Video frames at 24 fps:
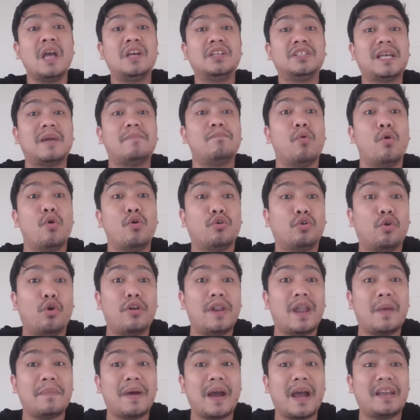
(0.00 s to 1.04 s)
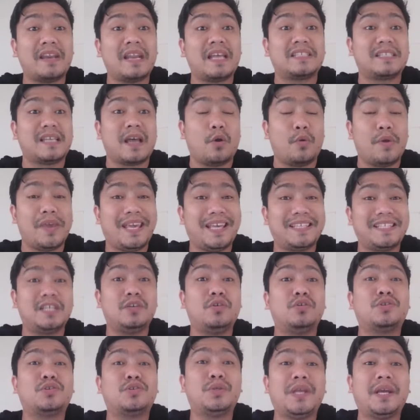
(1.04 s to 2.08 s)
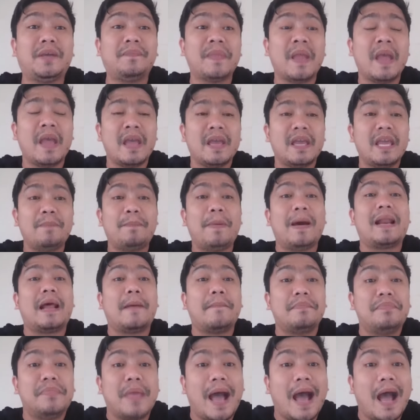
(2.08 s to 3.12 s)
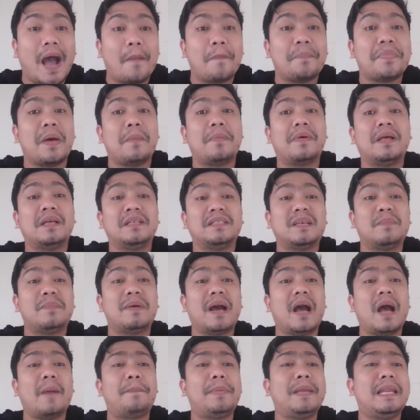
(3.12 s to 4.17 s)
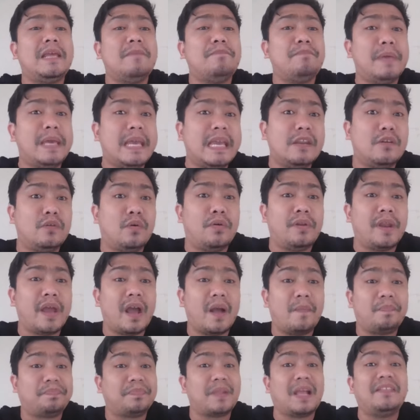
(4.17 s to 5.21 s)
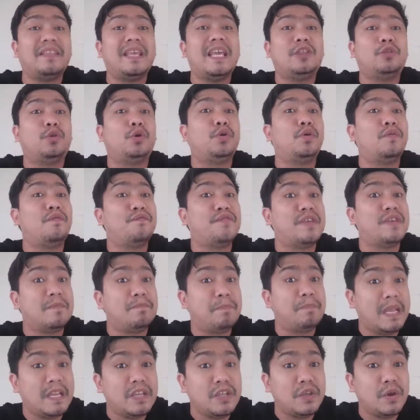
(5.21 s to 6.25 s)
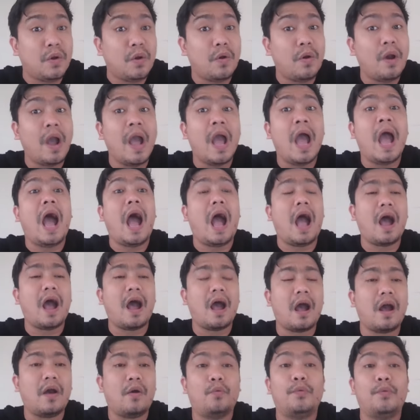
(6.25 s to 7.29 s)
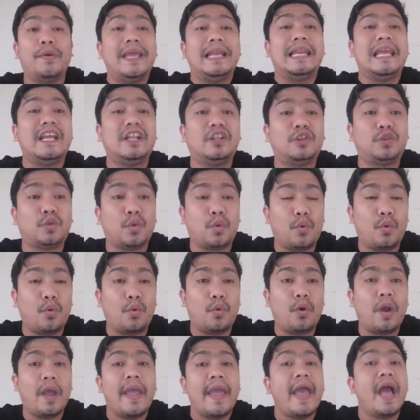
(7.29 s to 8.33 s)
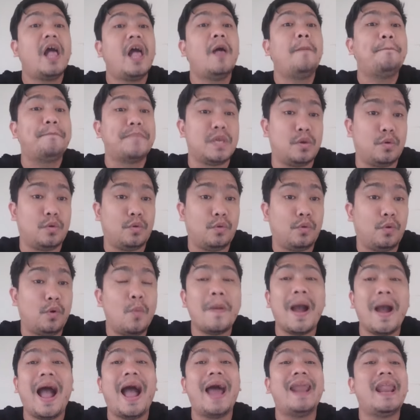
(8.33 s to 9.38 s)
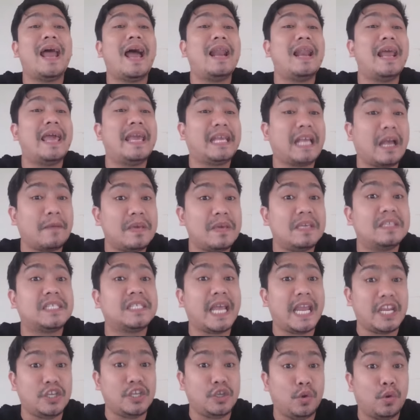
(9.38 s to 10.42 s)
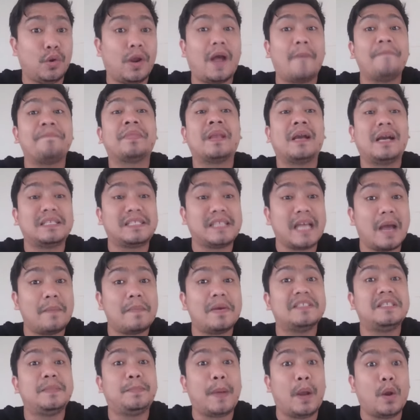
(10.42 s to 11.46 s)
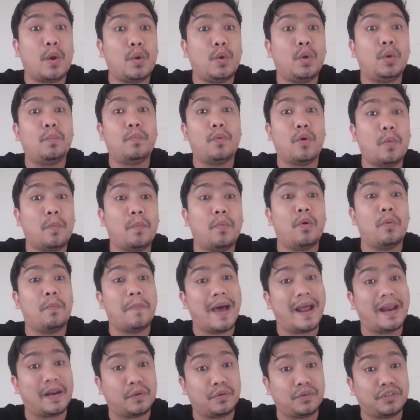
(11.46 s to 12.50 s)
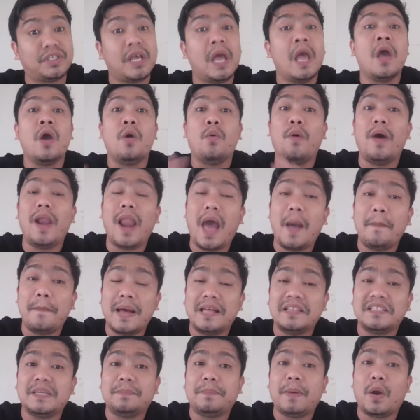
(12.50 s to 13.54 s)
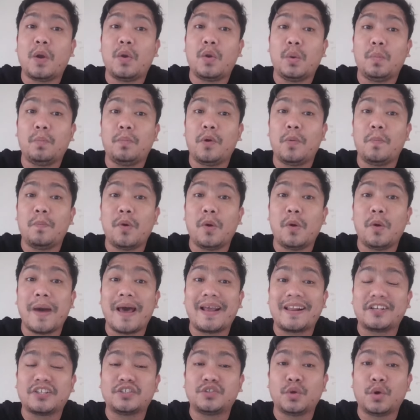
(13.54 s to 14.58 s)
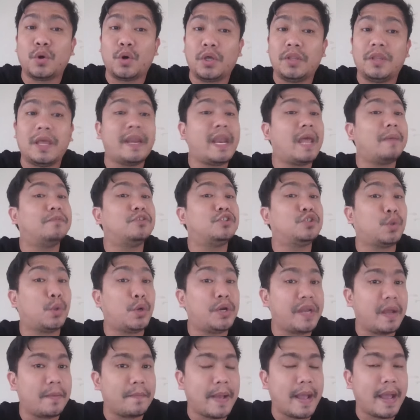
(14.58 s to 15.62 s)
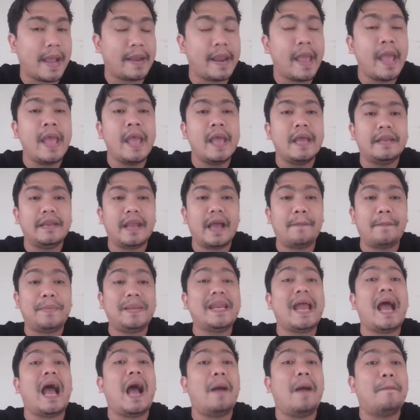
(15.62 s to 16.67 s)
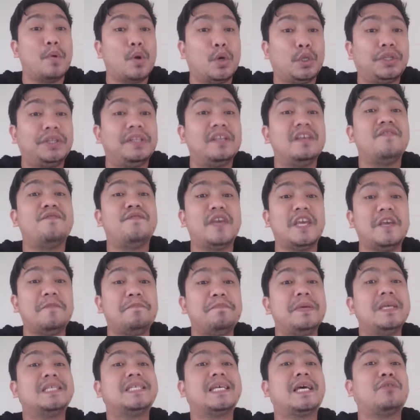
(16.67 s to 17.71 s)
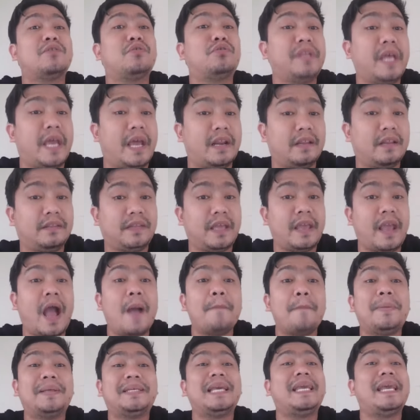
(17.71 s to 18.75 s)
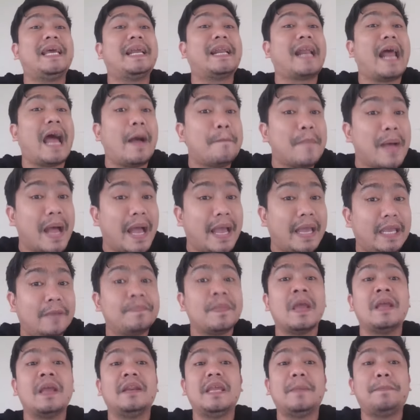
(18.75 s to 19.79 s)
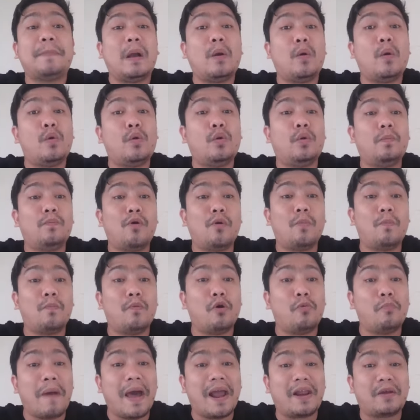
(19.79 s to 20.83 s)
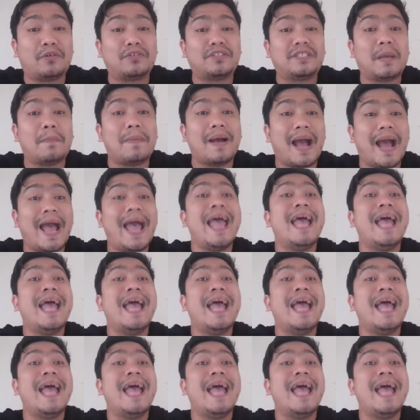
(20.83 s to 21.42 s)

sa burol ng mga nasawi kasi gusto niyang iparamdam na, sa mga Pilipino na nandito yung VP nyo, uh, willing to help you. Umaalalay kami sa inyo kasama si Pangulong Bongbong Marcos. Wala man si Pangulong Bongbong Marcos doon and I'm sure naman na pinaabot ni VP sa Duterte ang pakikiramay ni Pangulong Bongbong Marcos sa mga